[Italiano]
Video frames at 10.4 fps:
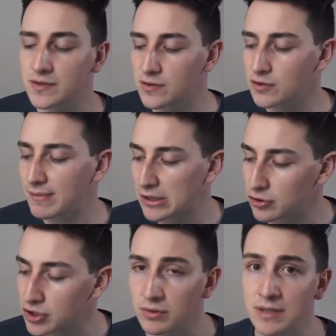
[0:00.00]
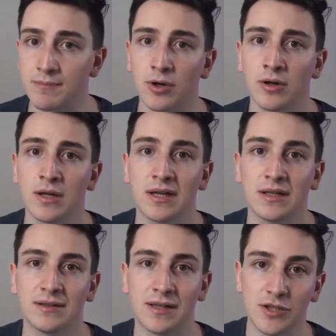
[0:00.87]
se non sbaglio, c'è un libro
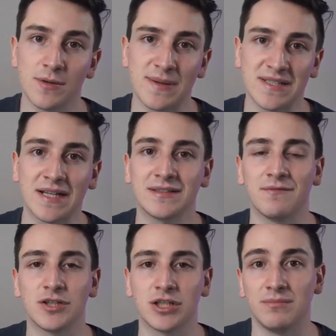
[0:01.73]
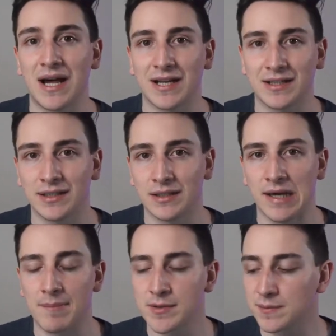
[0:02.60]
del vicepresidente invece di marketing di
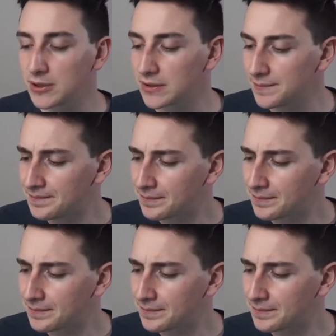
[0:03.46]
HubSpot,